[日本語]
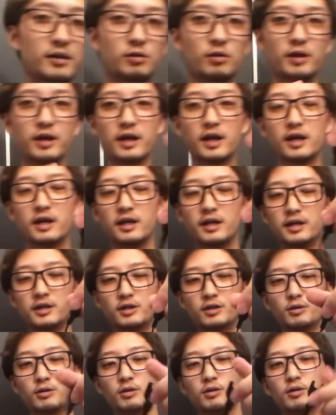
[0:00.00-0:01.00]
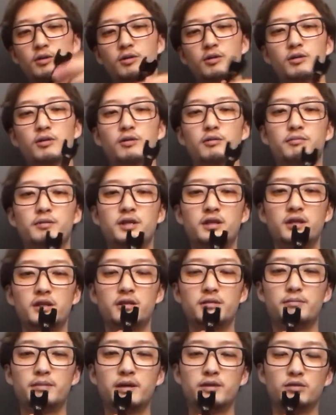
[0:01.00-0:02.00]
これがえっ、ー、と
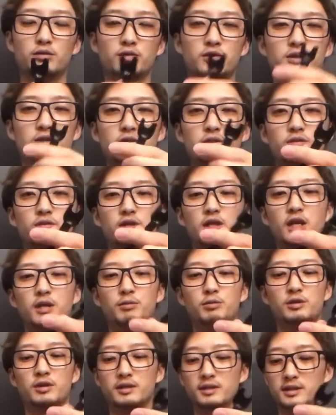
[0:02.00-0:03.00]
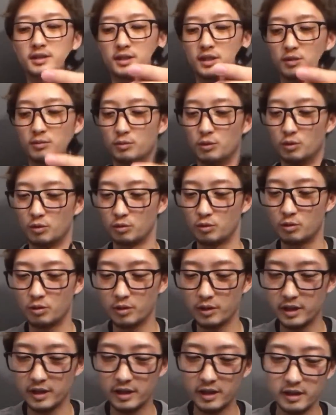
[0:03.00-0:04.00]
ミーバンド2のケーブルなんですけども
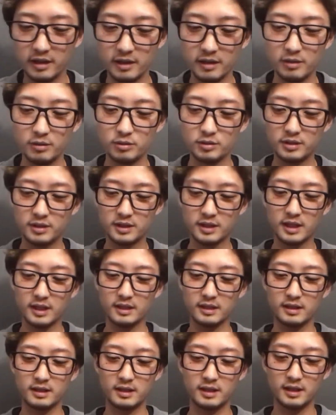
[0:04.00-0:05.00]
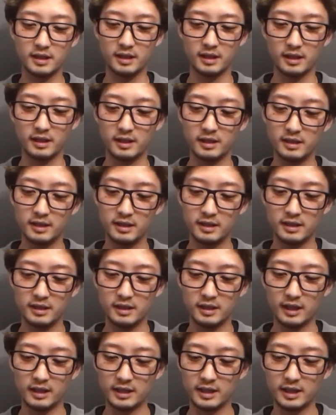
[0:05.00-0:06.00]
これを使って
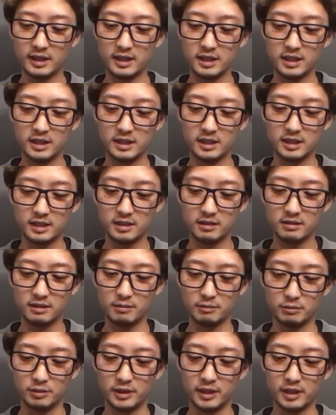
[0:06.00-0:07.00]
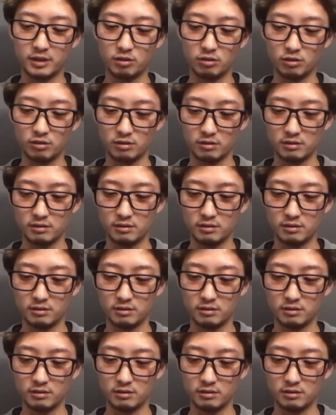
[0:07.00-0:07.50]
新しいやつは無理やと